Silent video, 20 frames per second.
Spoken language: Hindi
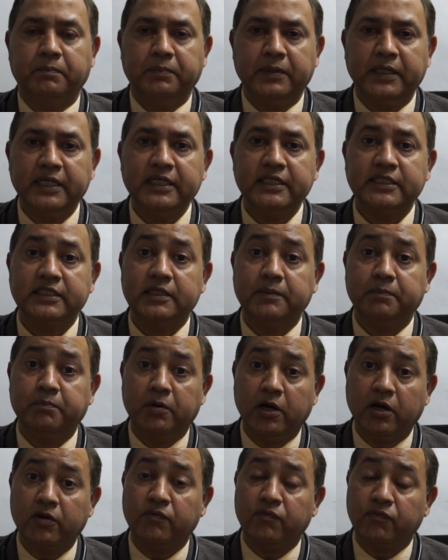पेनिस की
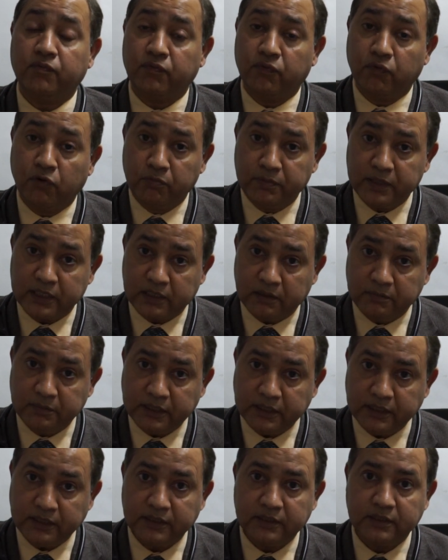ब्लड फ्लो में
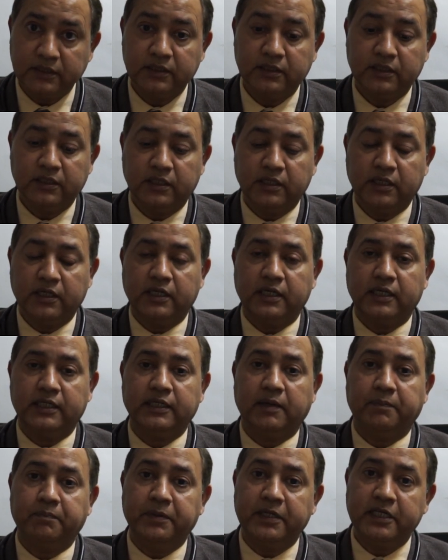कमी
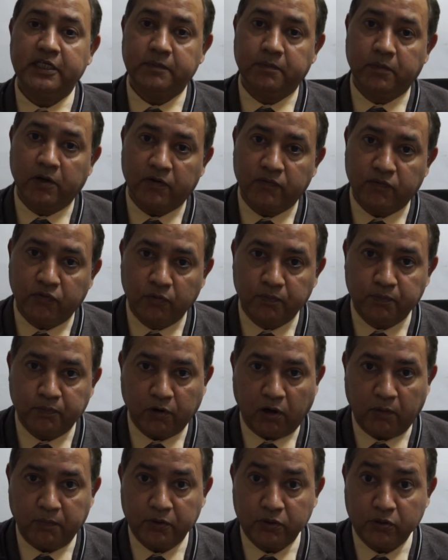या पेनिस ब्लड फ्लो
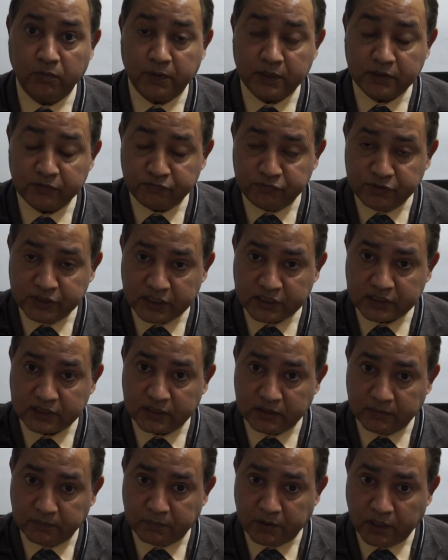प्रॉपर हो बट वीनस
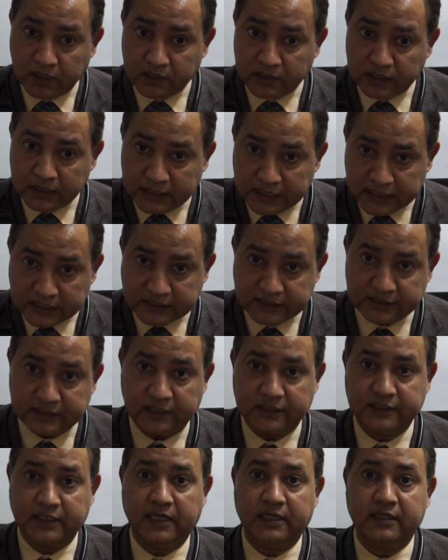ब्लड लीक
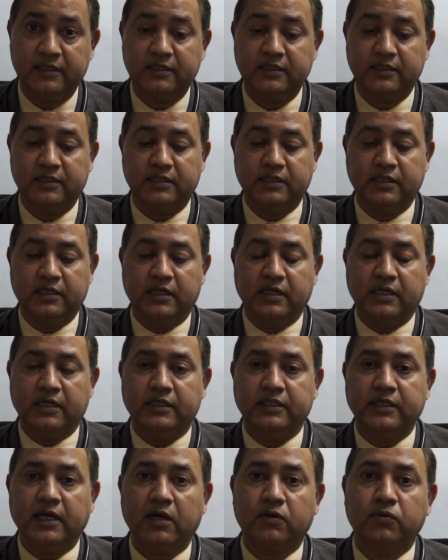कर जाए
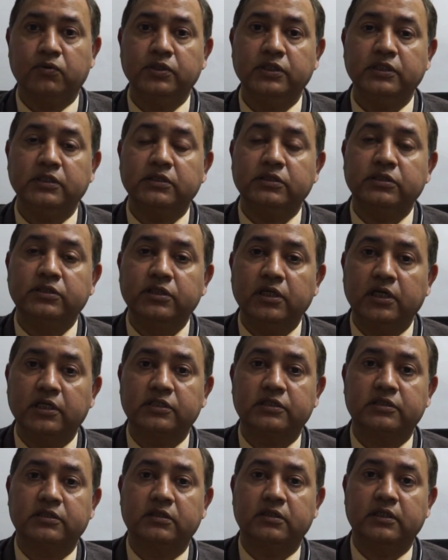या कोई
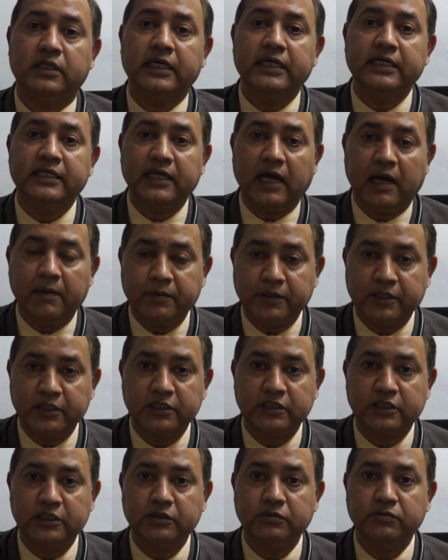ड्रग्स एंटी
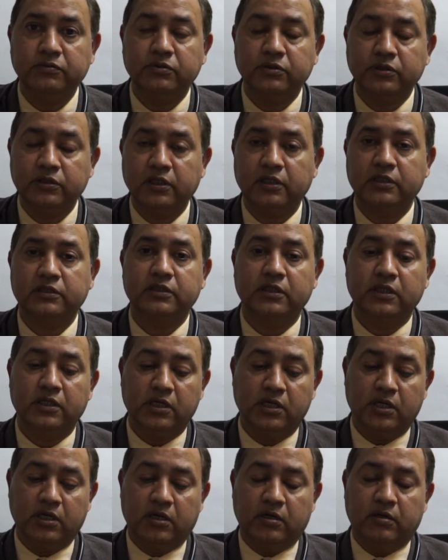हाइपरटेंसिव
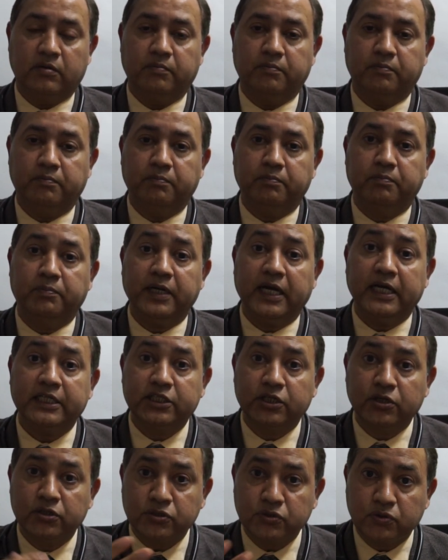ड्रग्स
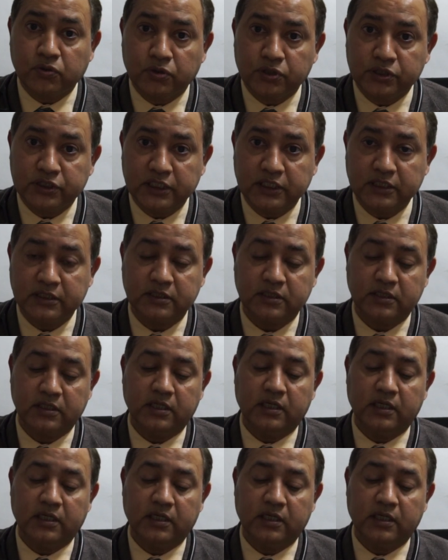एथेरोस्क्लोसिस